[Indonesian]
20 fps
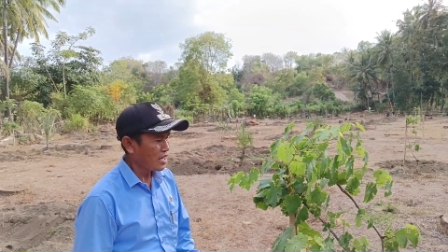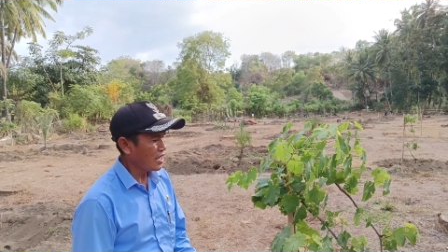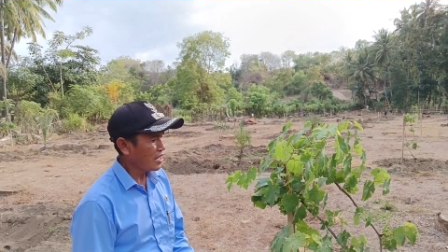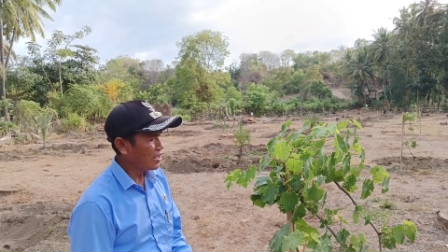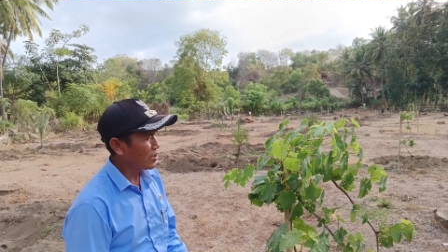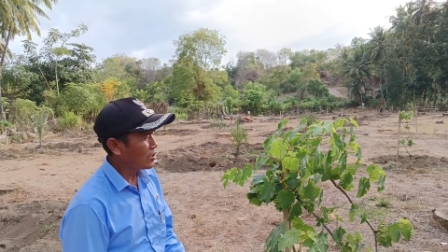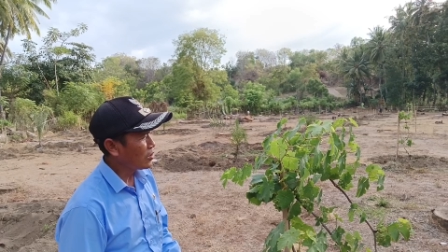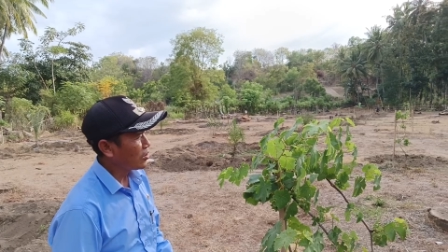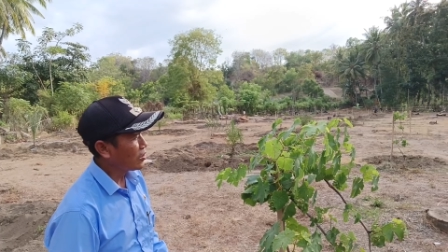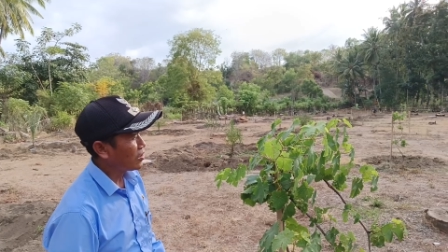
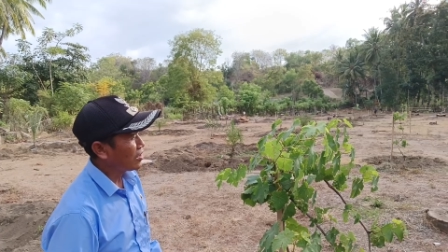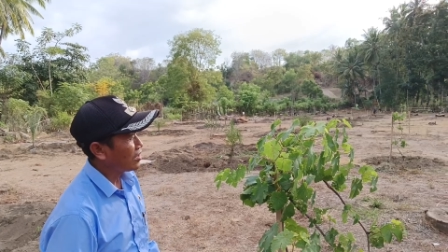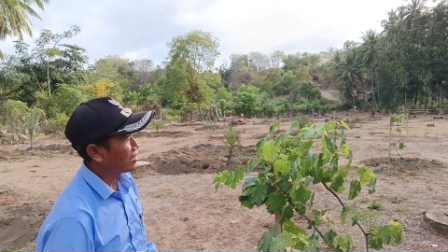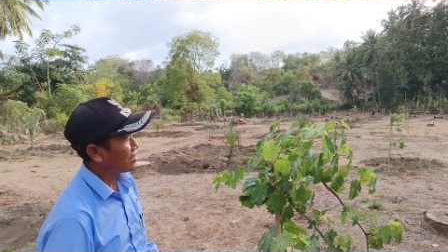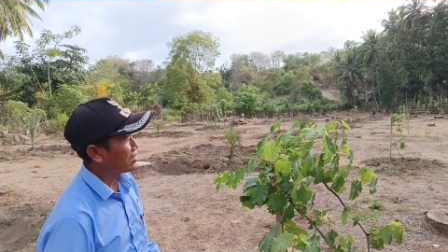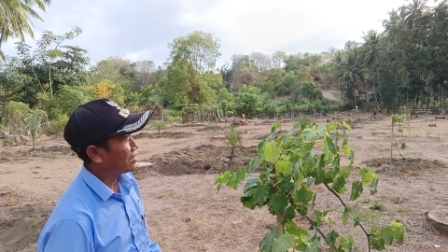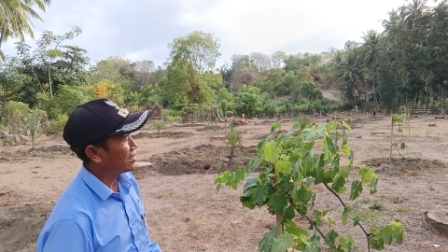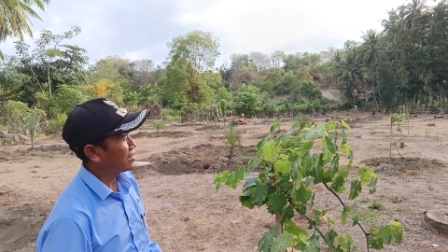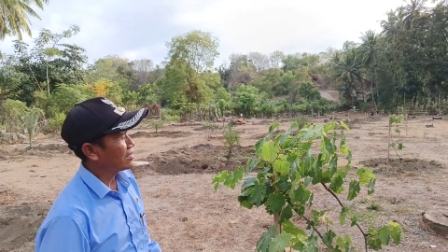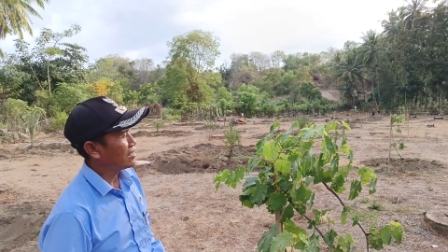Kalau
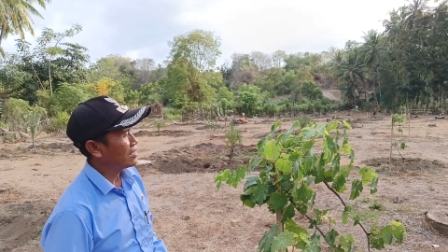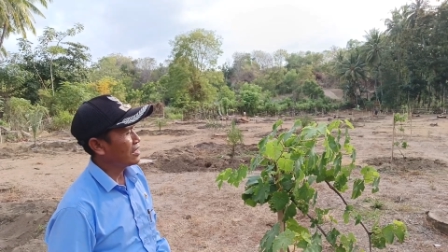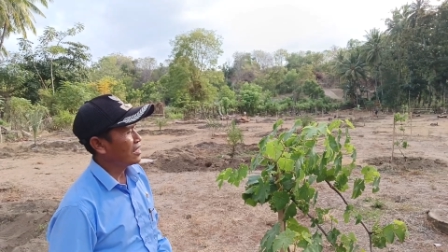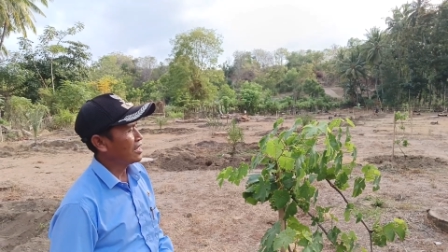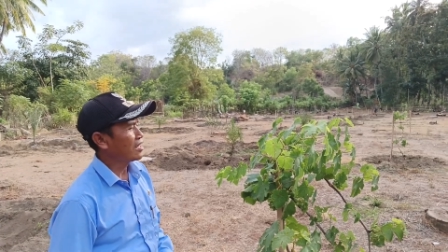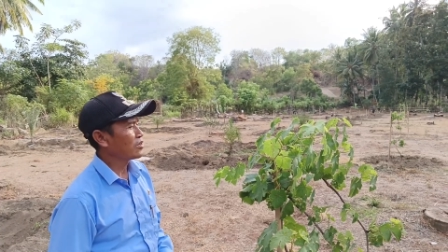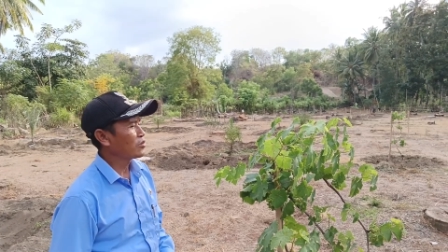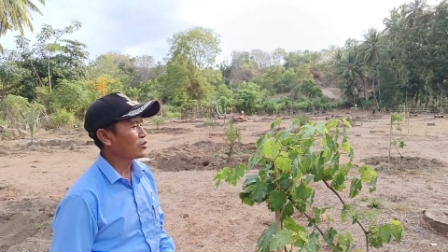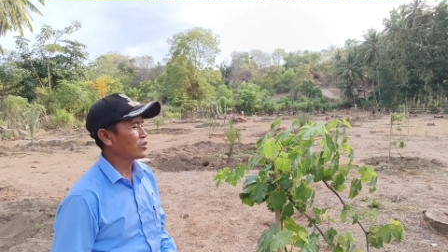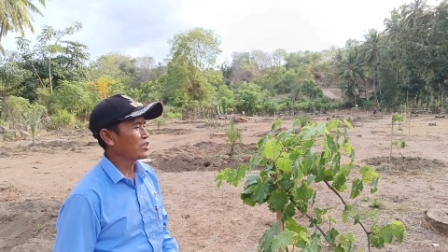
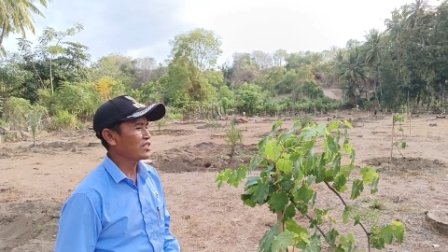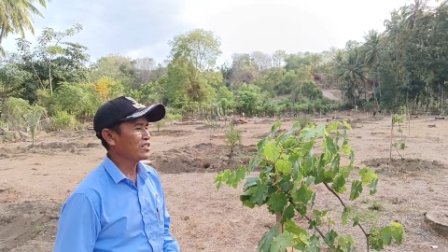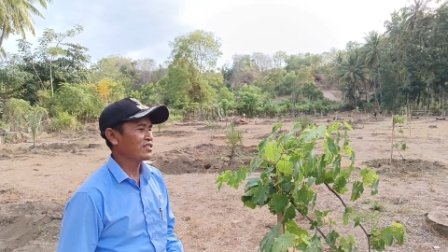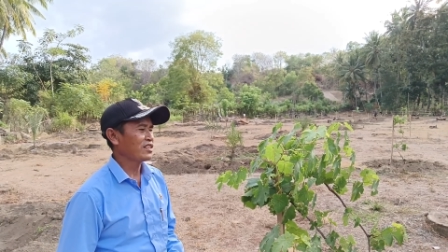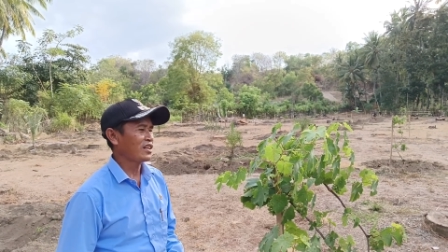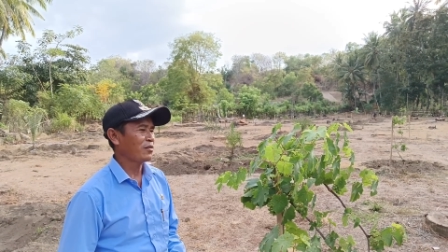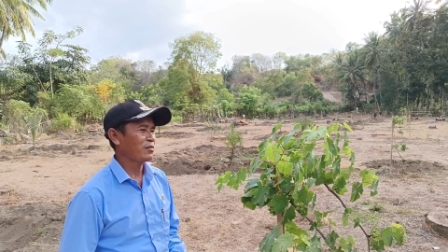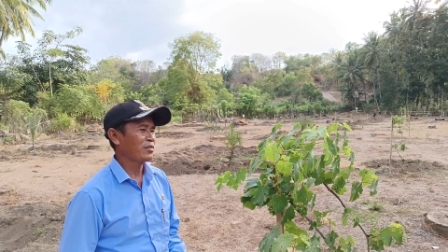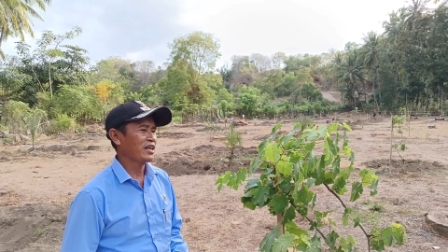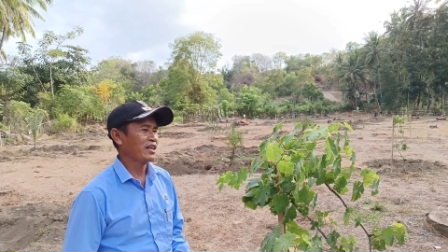anggur
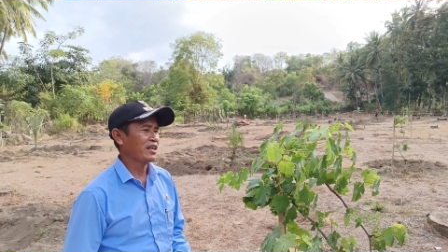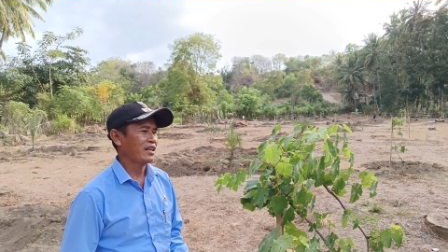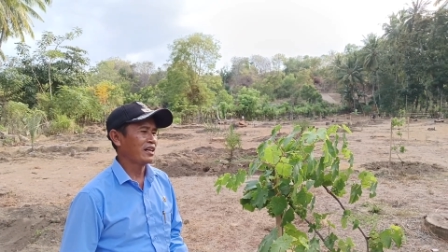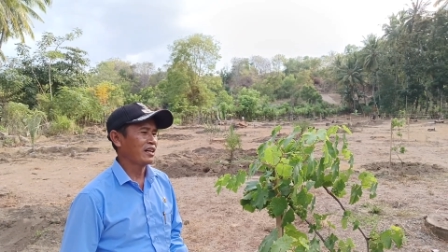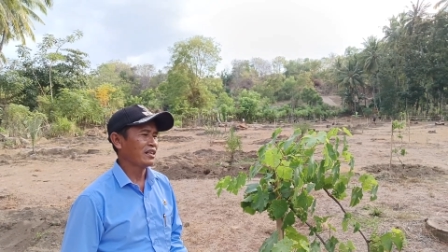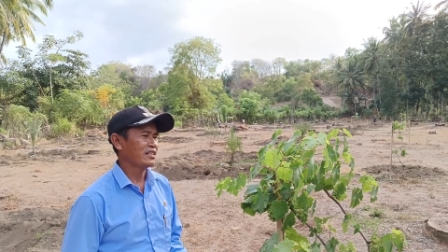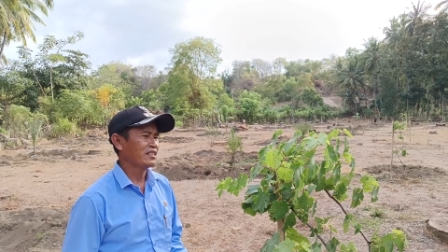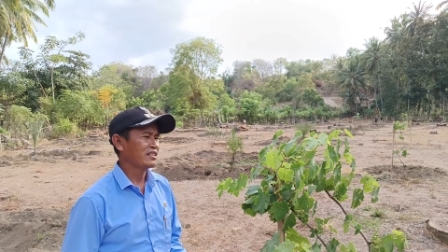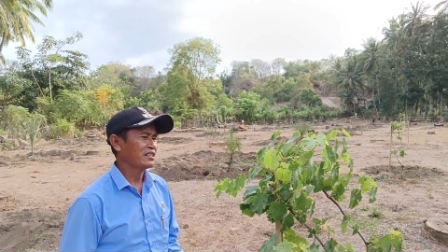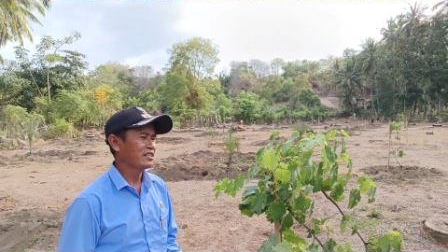
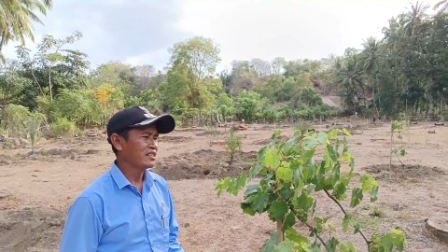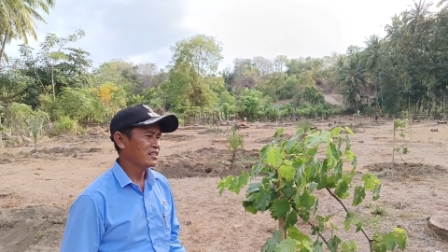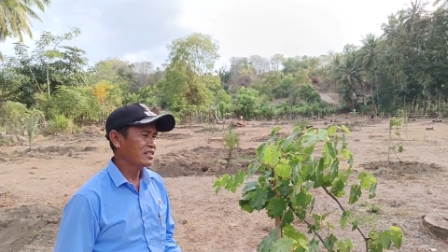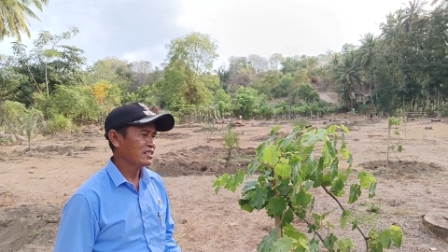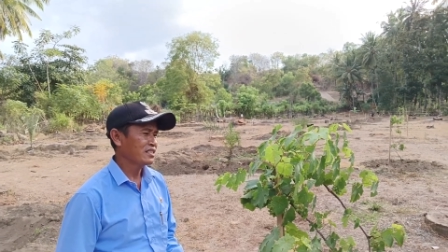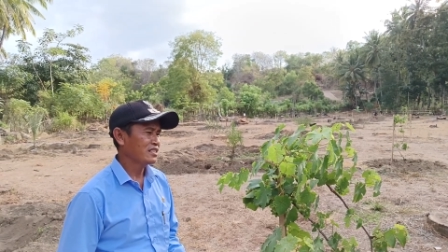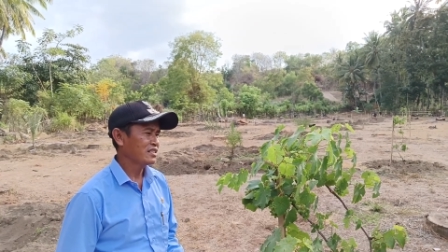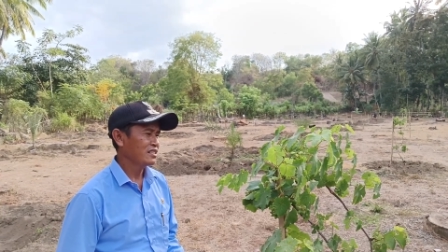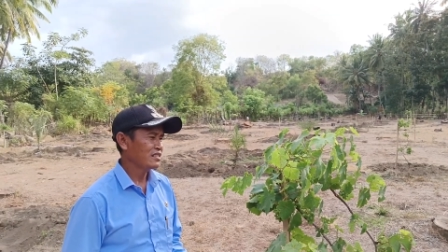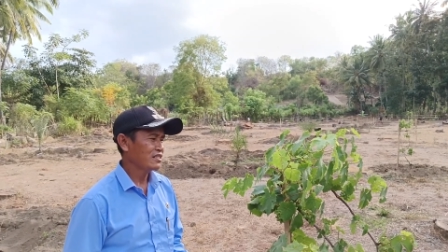Isabella
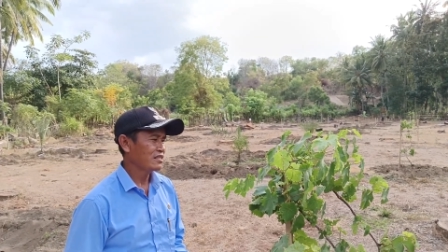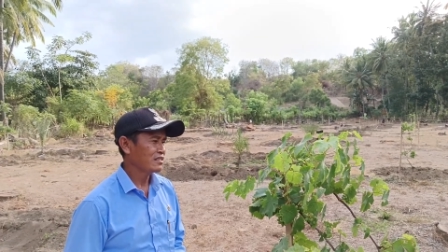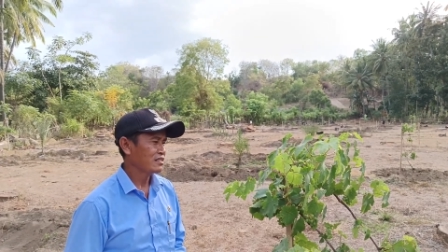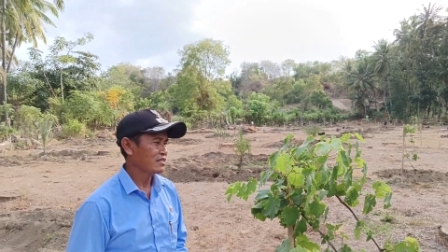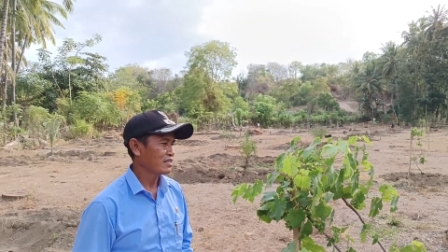ini